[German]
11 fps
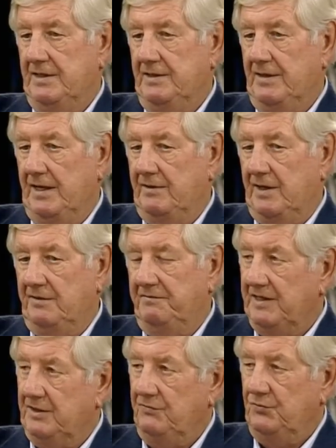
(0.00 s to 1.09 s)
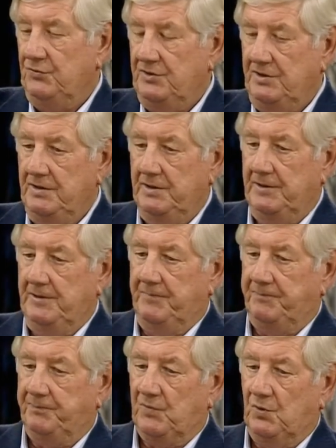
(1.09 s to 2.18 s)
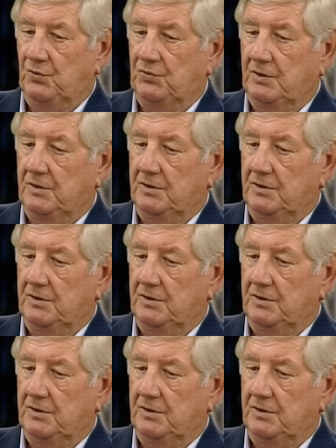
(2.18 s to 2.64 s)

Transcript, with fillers: einen, einen Weg gefunden und